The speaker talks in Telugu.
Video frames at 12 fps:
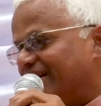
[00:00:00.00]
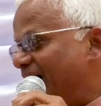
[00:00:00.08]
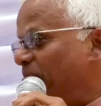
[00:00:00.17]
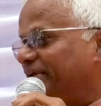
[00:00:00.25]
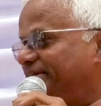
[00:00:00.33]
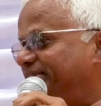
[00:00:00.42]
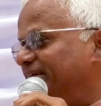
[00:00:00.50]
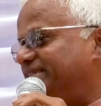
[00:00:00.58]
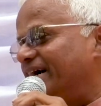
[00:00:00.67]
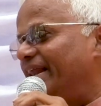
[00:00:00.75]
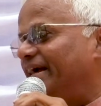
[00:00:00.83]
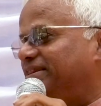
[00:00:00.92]
రామకృష్ణ
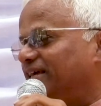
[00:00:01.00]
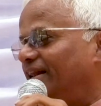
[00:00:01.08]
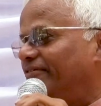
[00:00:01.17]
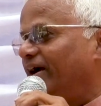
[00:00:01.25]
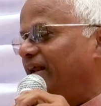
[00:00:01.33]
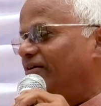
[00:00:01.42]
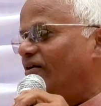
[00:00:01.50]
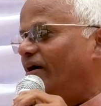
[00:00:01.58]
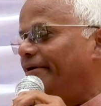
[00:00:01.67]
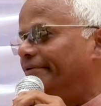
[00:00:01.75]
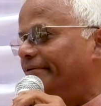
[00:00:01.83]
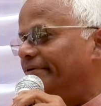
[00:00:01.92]
చాలా తెలివైన
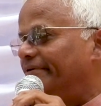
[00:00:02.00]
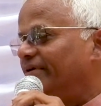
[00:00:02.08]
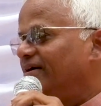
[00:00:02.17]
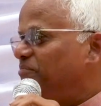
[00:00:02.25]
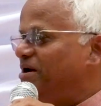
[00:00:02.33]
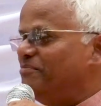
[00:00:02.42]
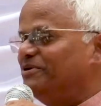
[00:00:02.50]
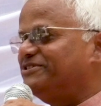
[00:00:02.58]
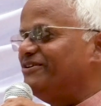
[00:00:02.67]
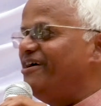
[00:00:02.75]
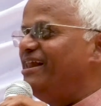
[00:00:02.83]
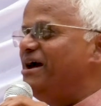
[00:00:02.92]
వాడు మేము
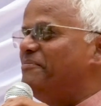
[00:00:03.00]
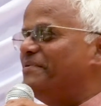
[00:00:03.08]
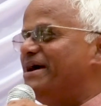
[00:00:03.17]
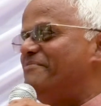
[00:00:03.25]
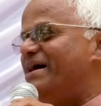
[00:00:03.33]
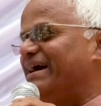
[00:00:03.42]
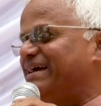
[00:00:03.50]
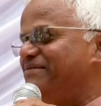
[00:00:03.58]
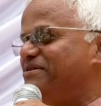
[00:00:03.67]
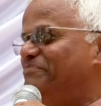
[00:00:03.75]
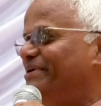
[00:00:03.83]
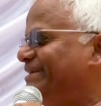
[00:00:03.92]
ముసలోళ్ళు అయిపోయాం
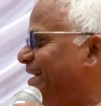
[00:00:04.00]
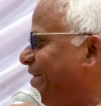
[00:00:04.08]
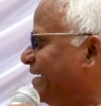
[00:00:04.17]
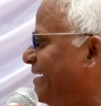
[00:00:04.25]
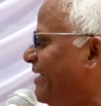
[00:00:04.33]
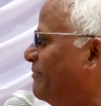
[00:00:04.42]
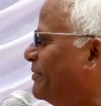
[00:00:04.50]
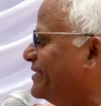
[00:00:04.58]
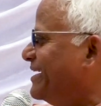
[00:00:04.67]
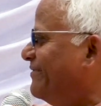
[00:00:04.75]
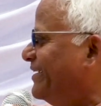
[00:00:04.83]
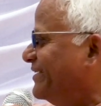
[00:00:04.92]
మాకేమి ఇబ్బంది లేదు ఇంక
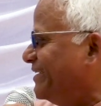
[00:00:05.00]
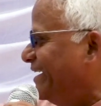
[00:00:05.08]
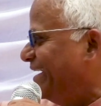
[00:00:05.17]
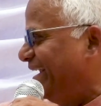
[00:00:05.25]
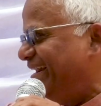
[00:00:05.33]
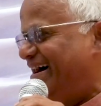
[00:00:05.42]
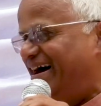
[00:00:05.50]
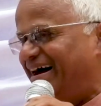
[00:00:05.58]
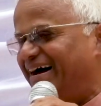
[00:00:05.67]
వెళ్ళిపోతాం అంటున్నాడు ఆయన